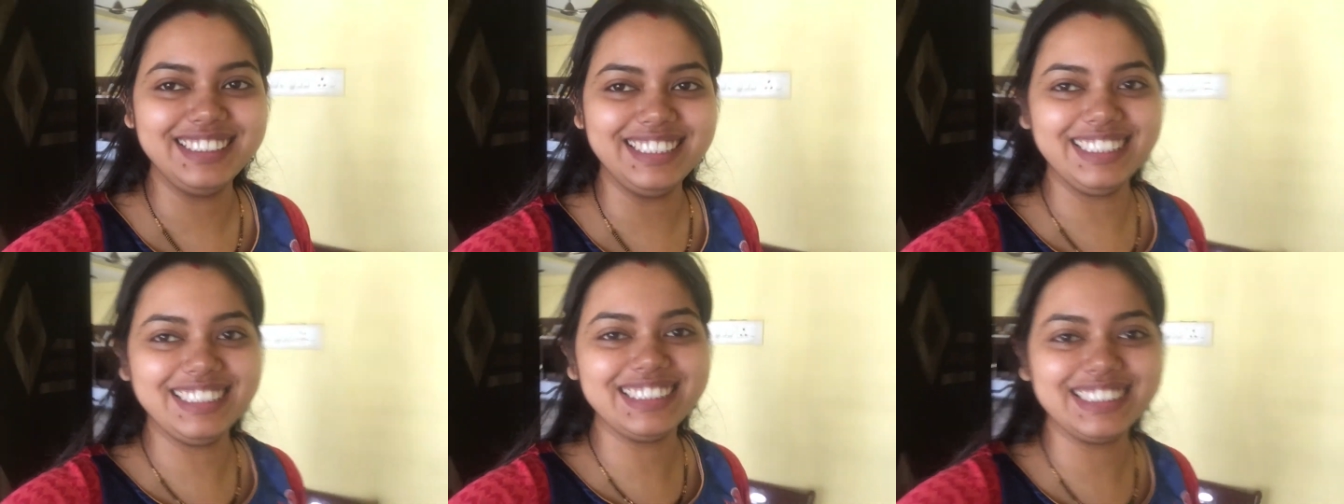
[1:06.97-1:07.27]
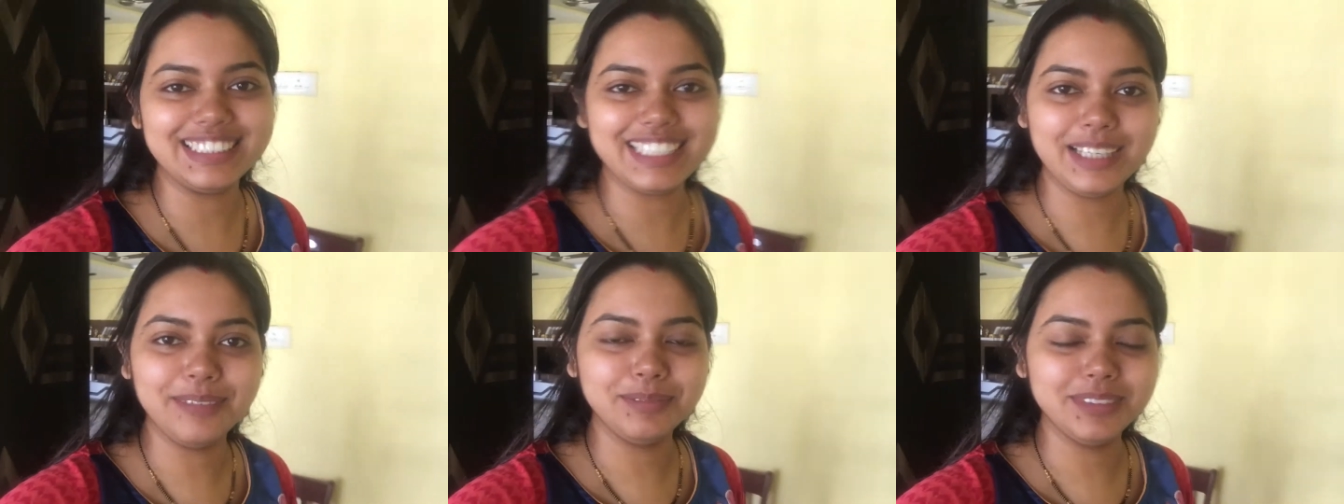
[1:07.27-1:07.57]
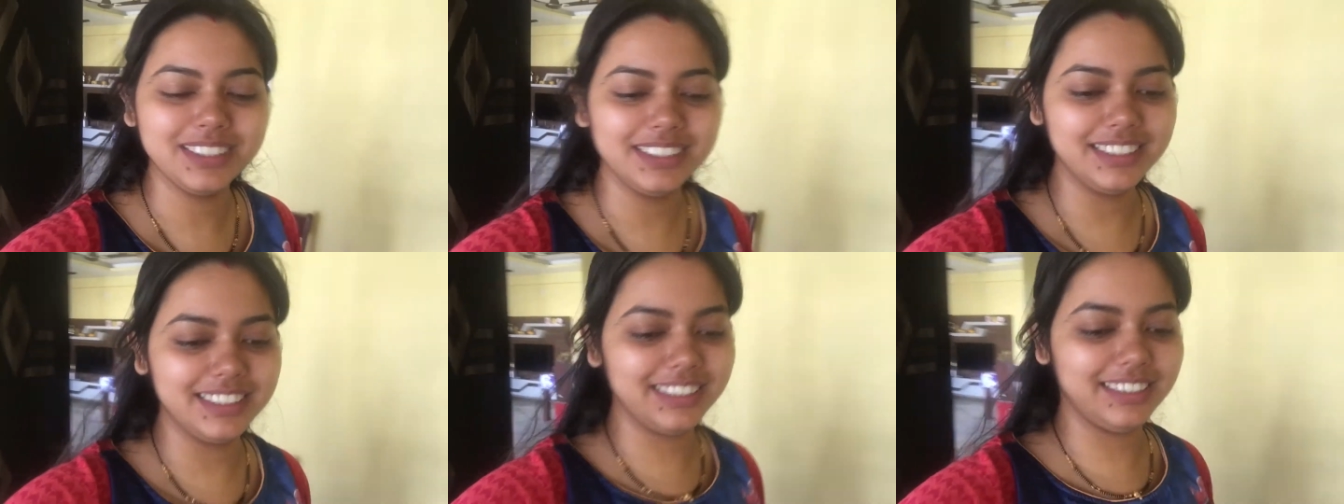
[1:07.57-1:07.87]
ঠিক সেম
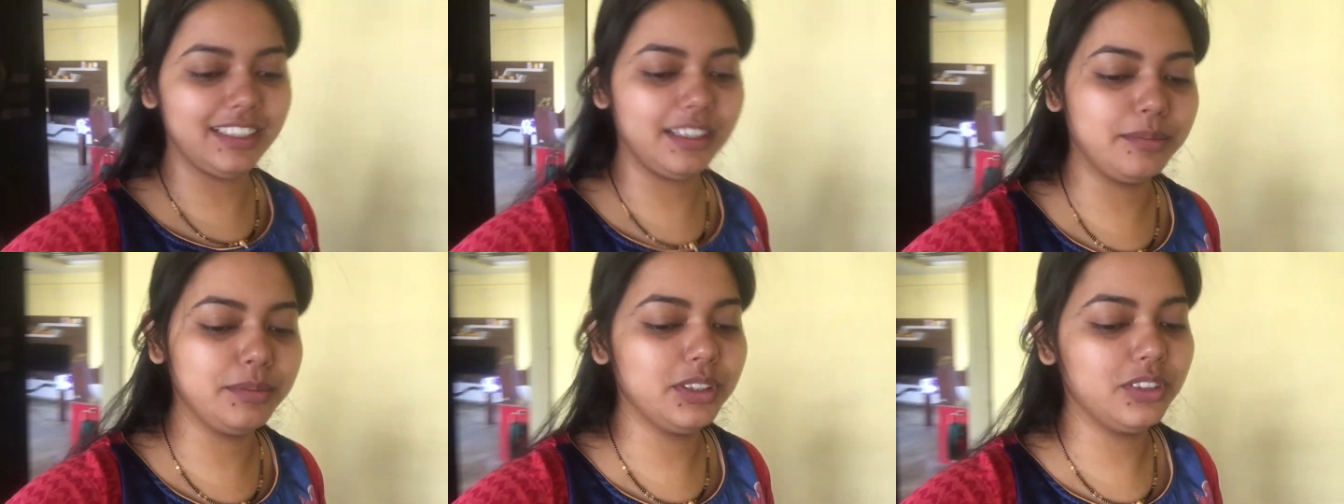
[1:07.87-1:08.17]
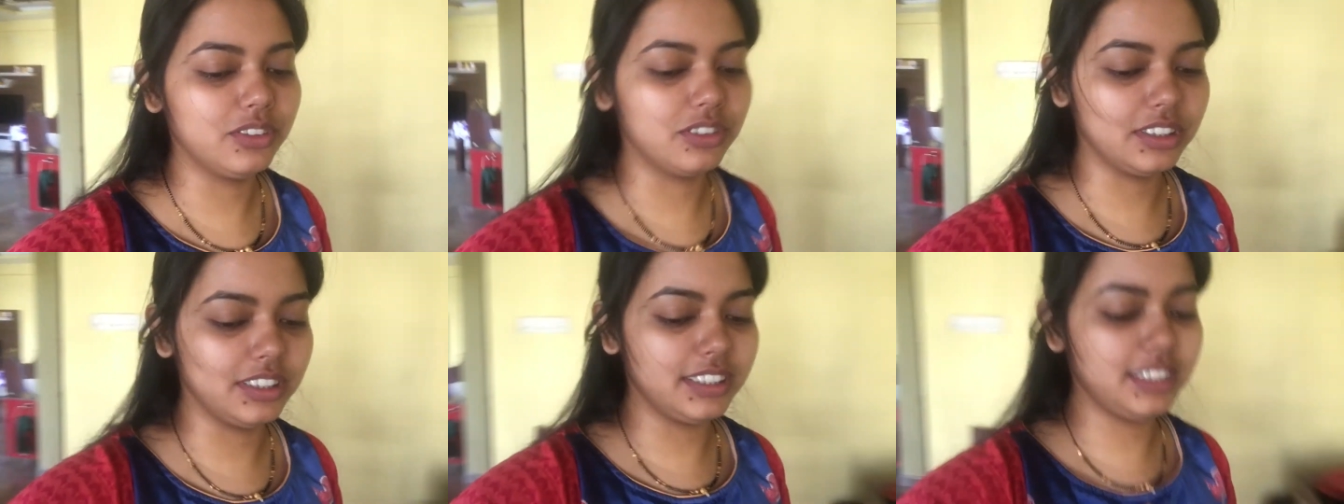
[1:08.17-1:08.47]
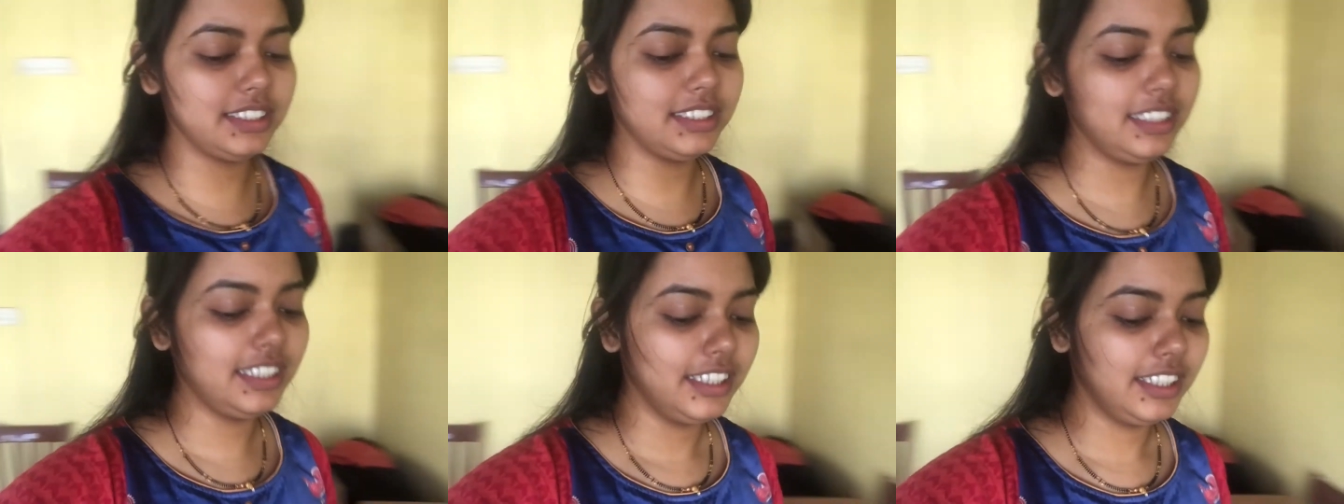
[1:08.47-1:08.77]
জিনিসটা আমি
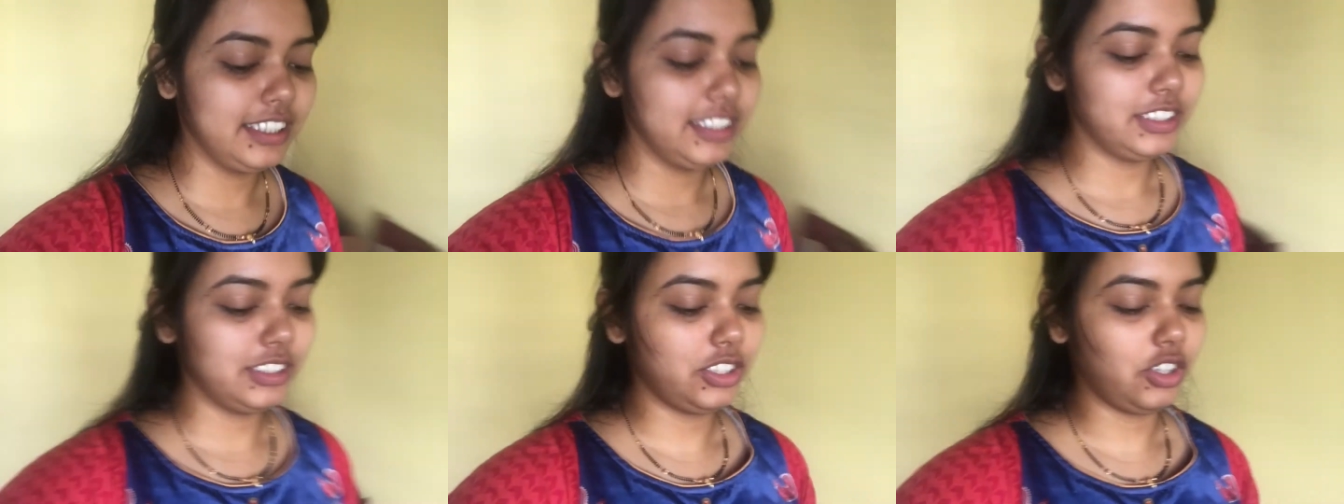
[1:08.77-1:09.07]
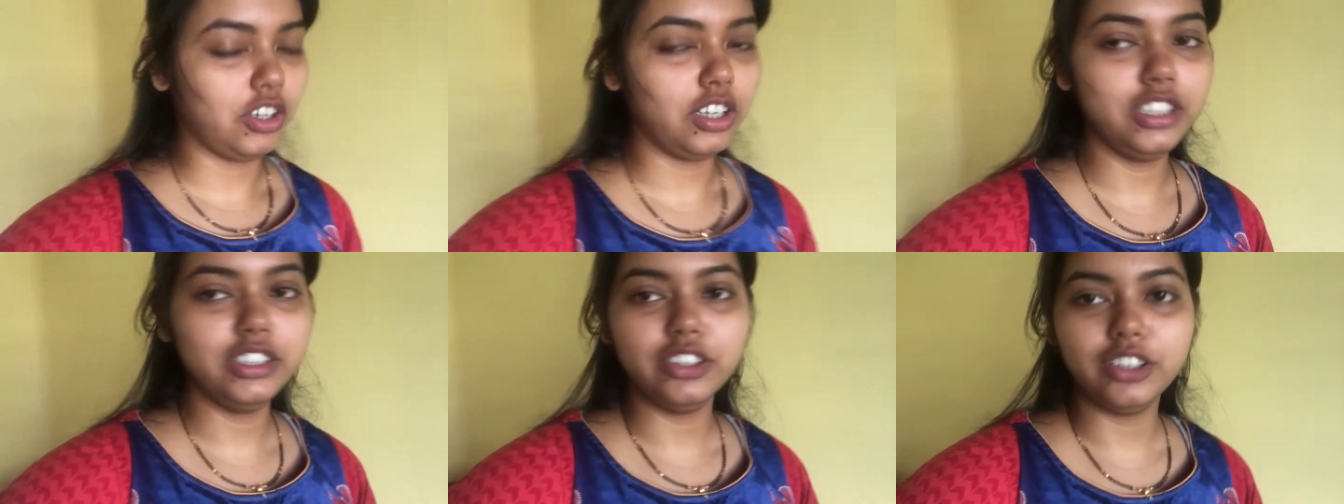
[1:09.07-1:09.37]
করেছি সকাল